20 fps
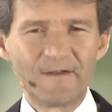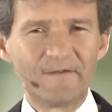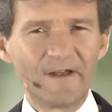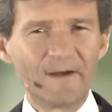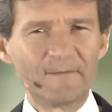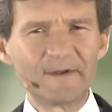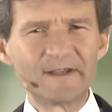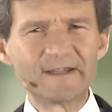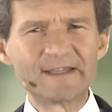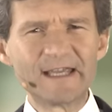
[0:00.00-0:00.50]

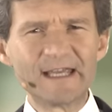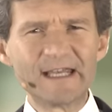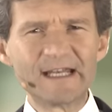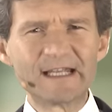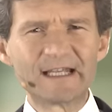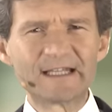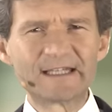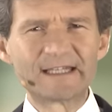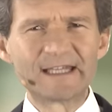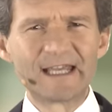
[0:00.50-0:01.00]
Wir haben
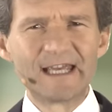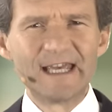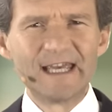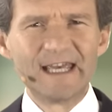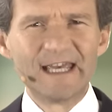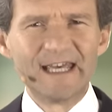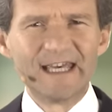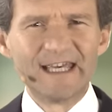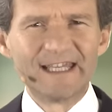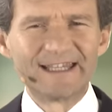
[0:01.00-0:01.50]
gesehen, dass
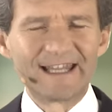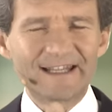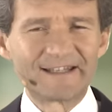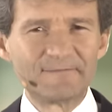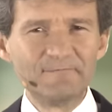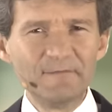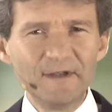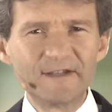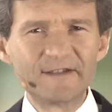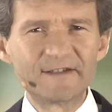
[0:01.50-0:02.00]

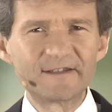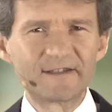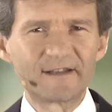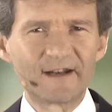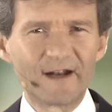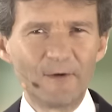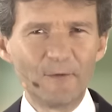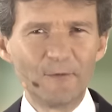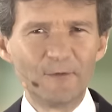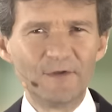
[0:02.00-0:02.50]
das
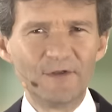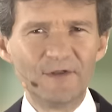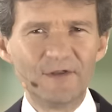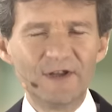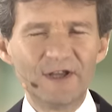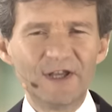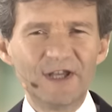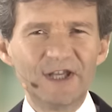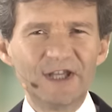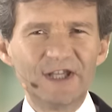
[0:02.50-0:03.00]

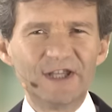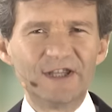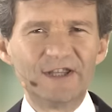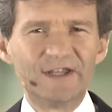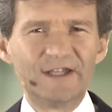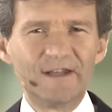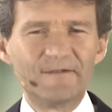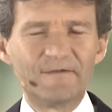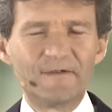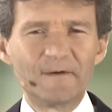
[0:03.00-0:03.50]
Misstrauen
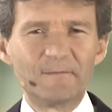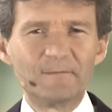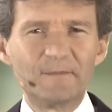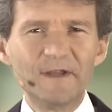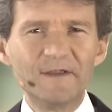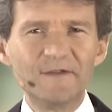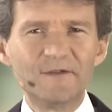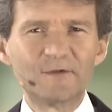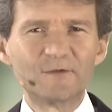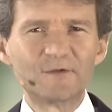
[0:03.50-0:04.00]
die
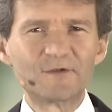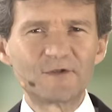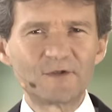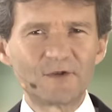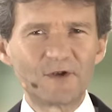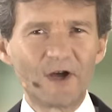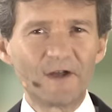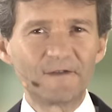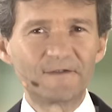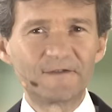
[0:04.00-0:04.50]
Verbindung
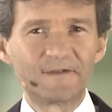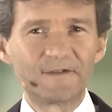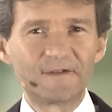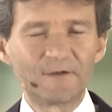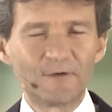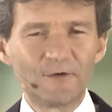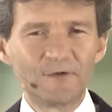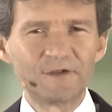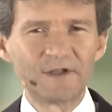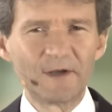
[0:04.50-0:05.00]
zu
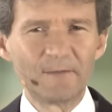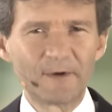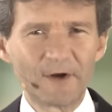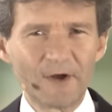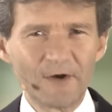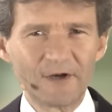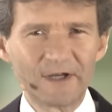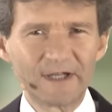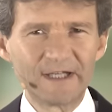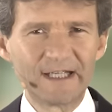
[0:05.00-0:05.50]
Gott
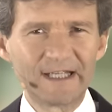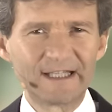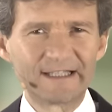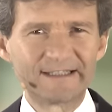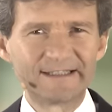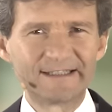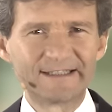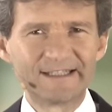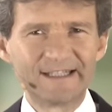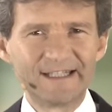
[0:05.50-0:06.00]
unterbrochen
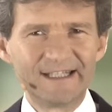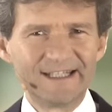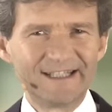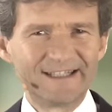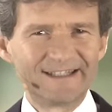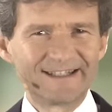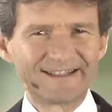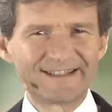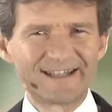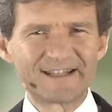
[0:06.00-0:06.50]
hat,
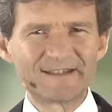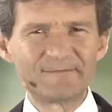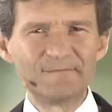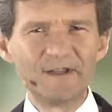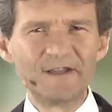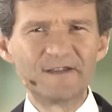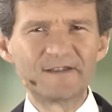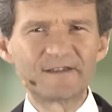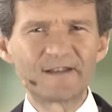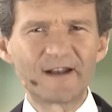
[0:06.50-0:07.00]
dass das
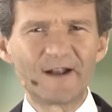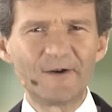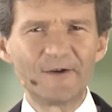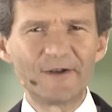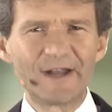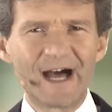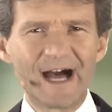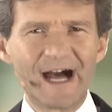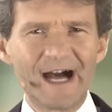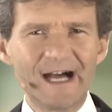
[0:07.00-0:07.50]

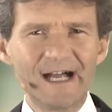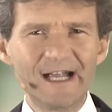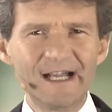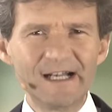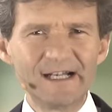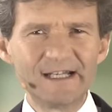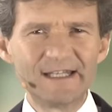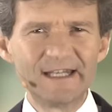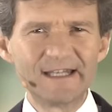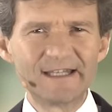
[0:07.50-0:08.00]
Misstrauen
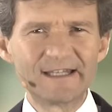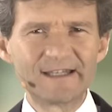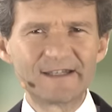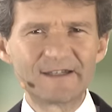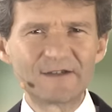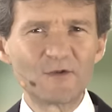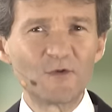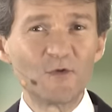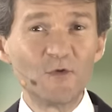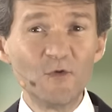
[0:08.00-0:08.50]
all
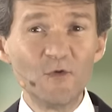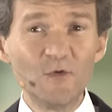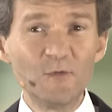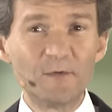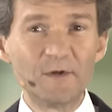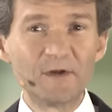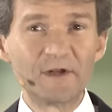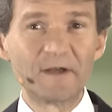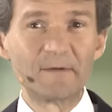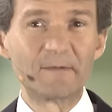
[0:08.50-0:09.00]
dieses
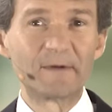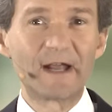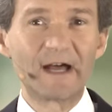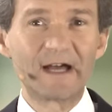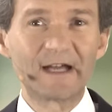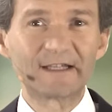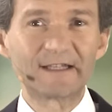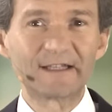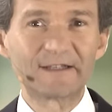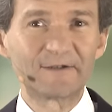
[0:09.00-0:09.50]
Übel
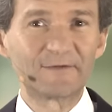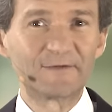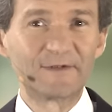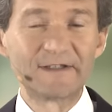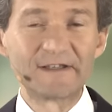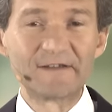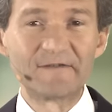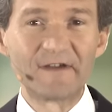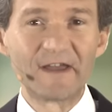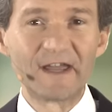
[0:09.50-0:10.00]
gebracht hat auf
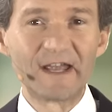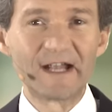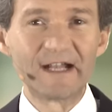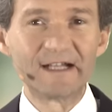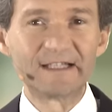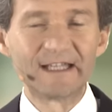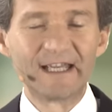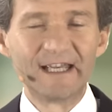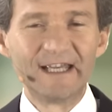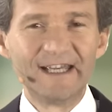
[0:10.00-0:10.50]
diese
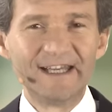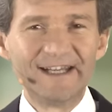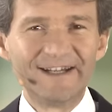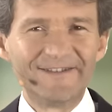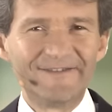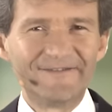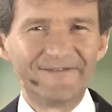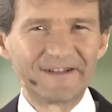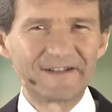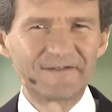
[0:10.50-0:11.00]
Welt,
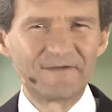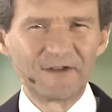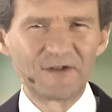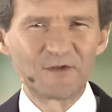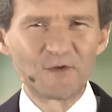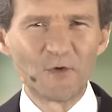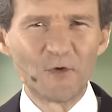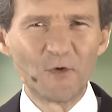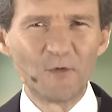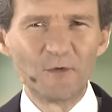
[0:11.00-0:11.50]
was wir
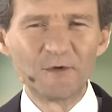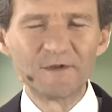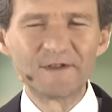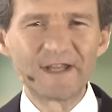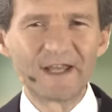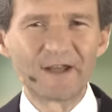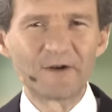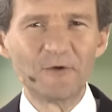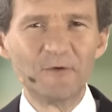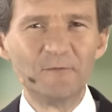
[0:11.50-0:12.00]
so um
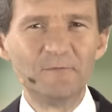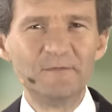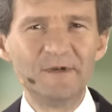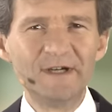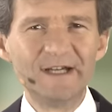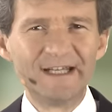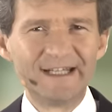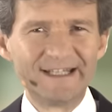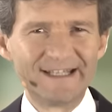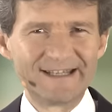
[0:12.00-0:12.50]
uns
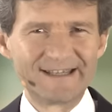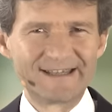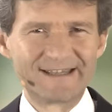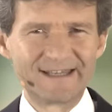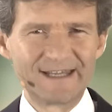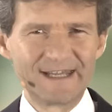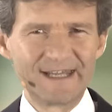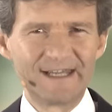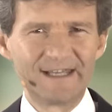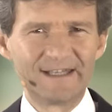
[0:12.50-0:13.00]
herum
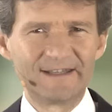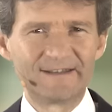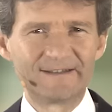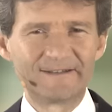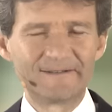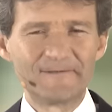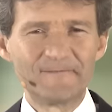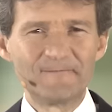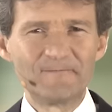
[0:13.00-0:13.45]
sehen.